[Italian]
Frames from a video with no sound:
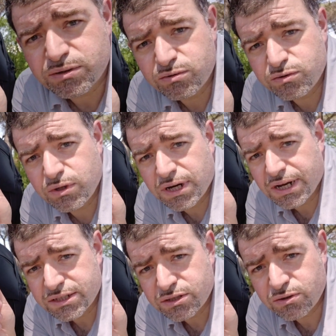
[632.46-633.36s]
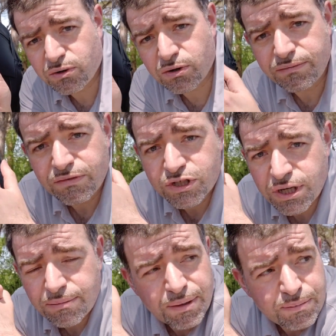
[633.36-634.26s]
per tutto il resto
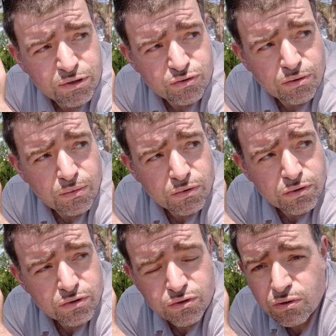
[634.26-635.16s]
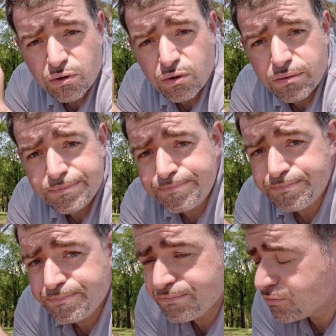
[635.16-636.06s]
invece a me è piaciuto molto, sono,
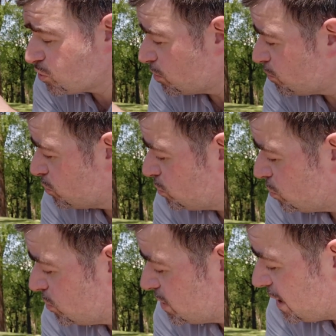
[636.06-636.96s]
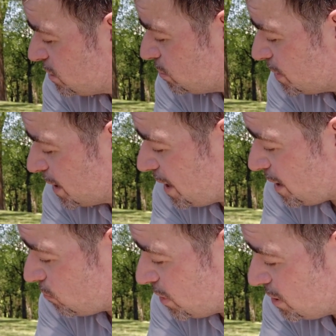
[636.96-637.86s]
sono, molto contento perché
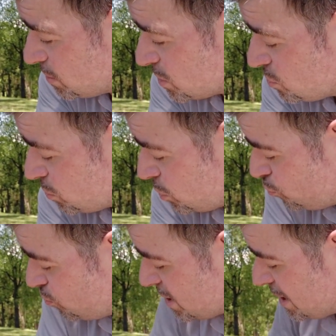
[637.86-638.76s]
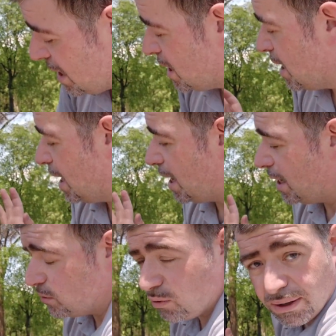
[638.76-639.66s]
ha una dimensione giusta, ha
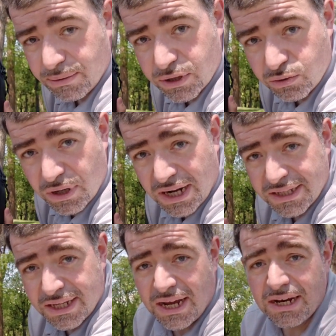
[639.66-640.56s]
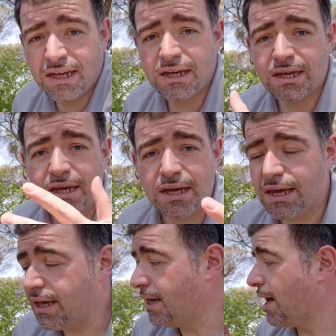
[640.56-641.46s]
le due aperture laterali,
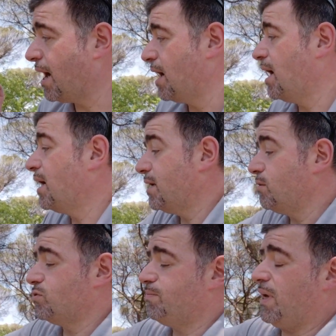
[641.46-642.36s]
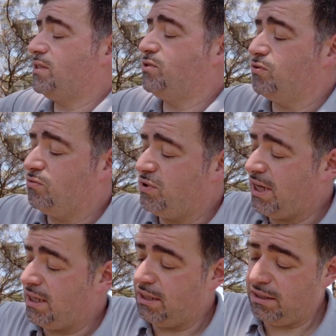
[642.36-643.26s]
eh, ha anche lo spazio,
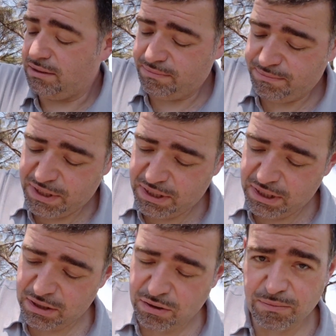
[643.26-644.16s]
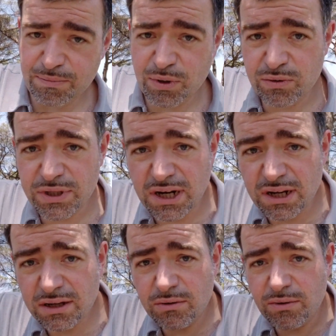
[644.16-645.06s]
scusate, per il computer,